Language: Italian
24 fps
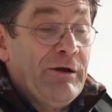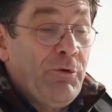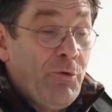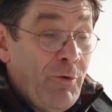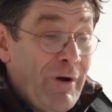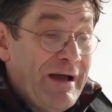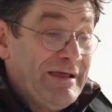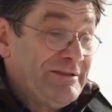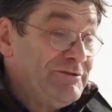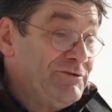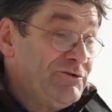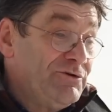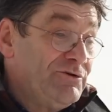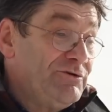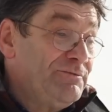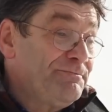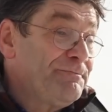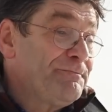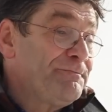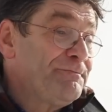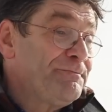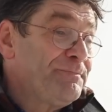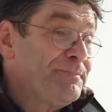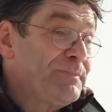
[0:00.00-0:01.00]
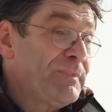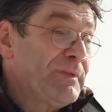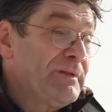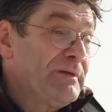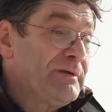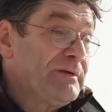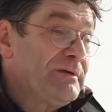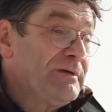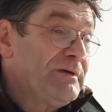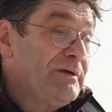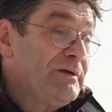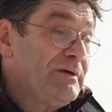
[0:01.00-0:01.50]
E quando
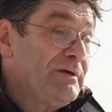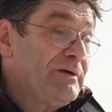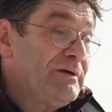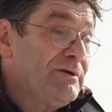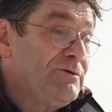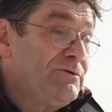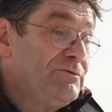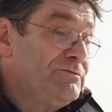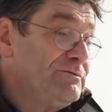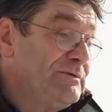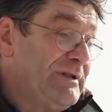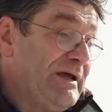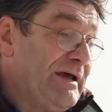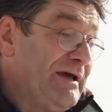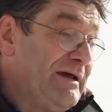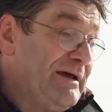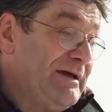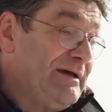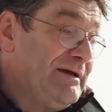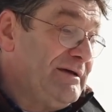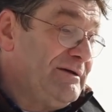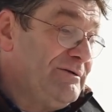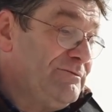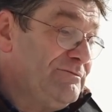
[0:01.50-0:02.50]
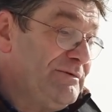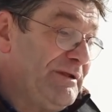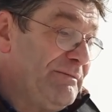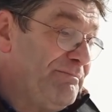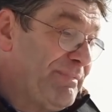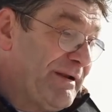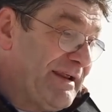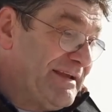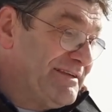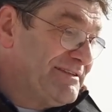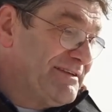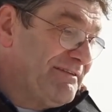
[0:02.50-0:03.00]
con
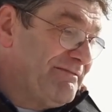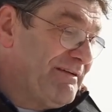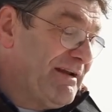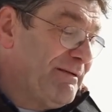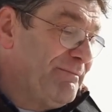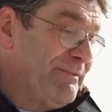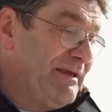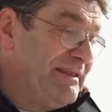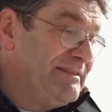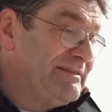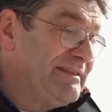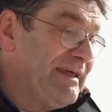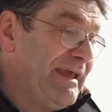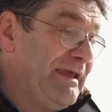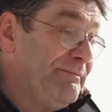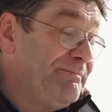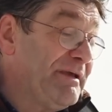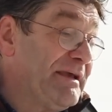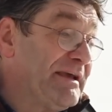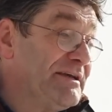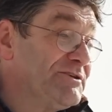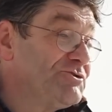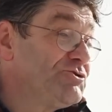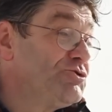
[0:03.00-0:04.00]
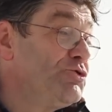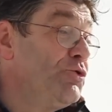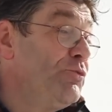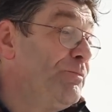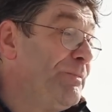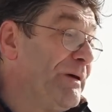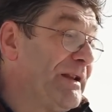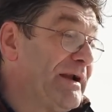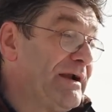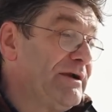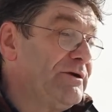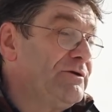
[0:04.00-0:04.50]
un'impresa veramente epica
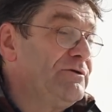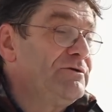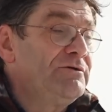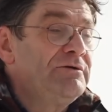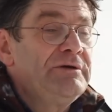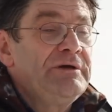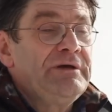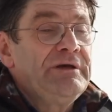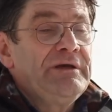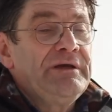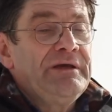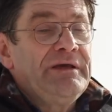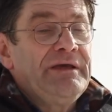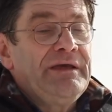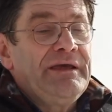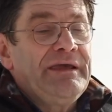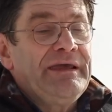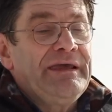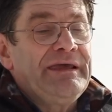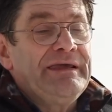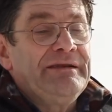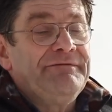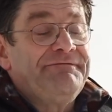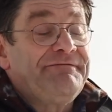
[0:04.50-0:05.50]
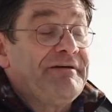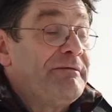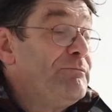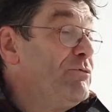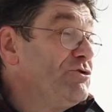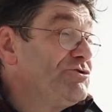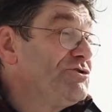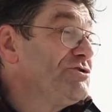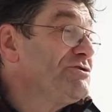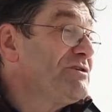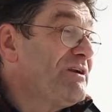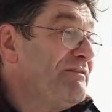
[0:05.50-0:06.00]
superano il
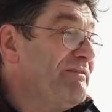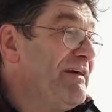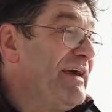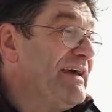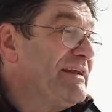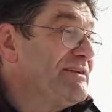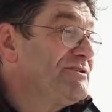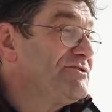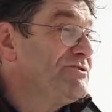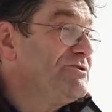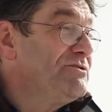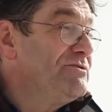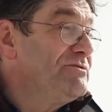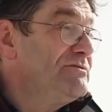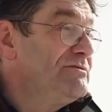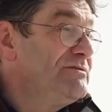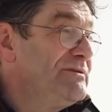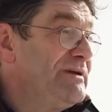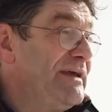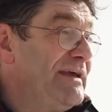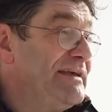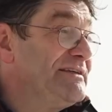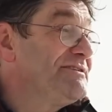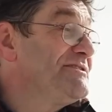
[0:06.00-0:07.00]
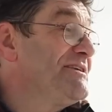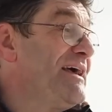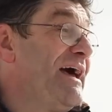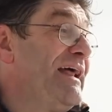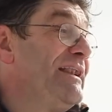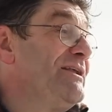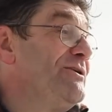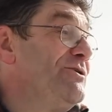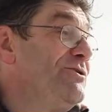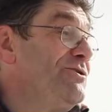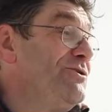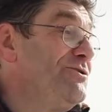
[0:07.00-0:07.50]
famoso traverso e
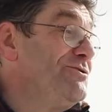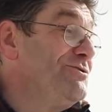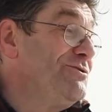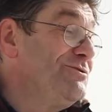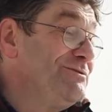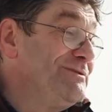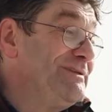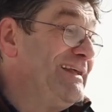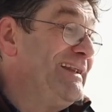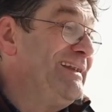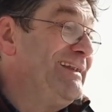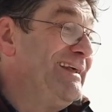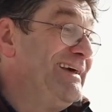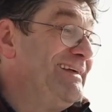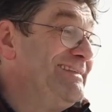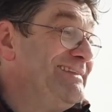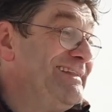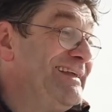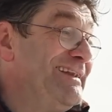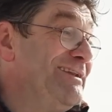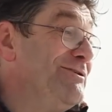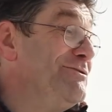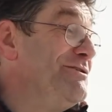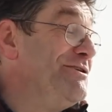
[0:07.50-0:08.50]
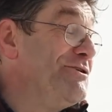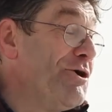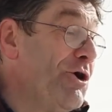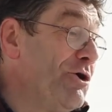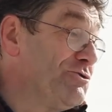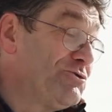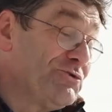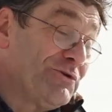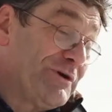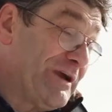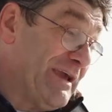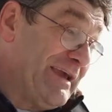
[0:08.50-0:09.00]
salgono nel,
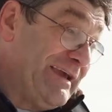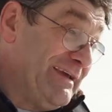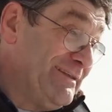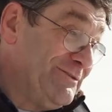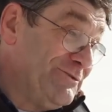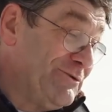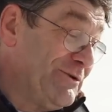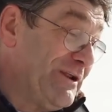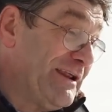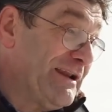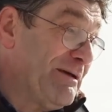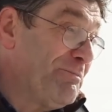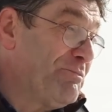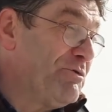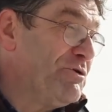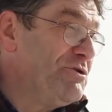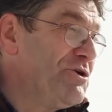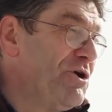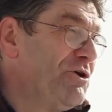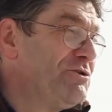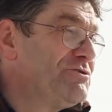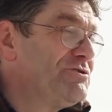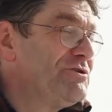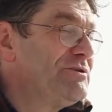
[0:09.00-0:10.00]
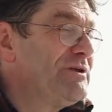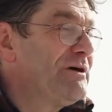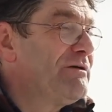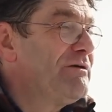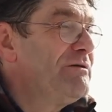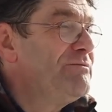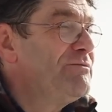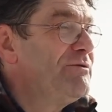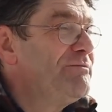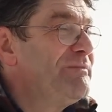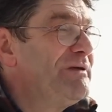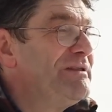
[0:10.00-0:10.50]
nell'ignoto che non era più ignoto
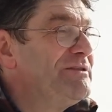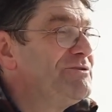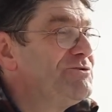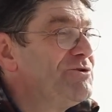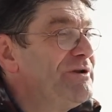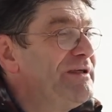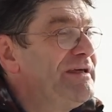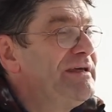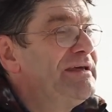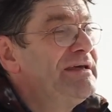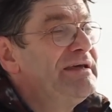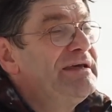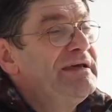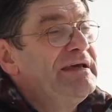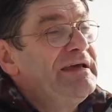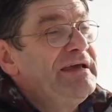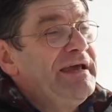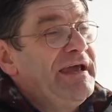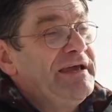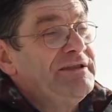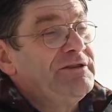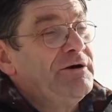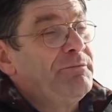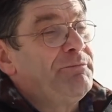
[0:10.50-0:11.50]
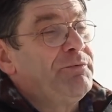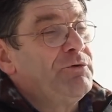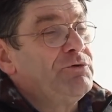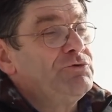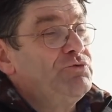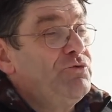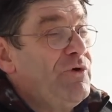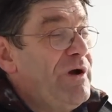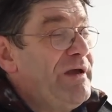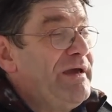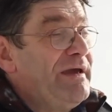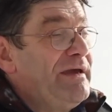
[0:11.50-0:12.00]
da quel momento lì e
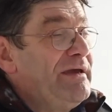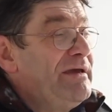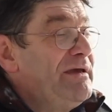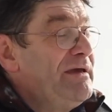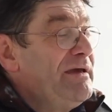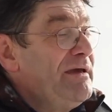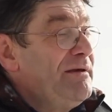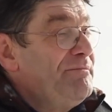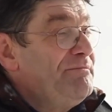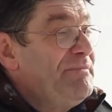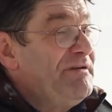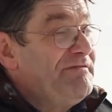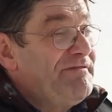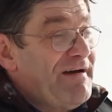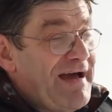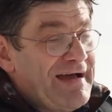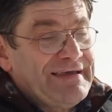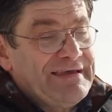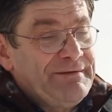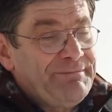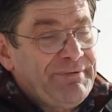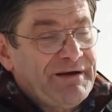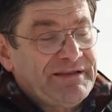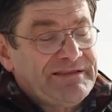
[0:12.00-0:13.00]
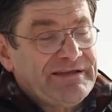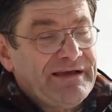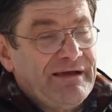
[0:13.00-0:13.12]
dopo due bivacchi,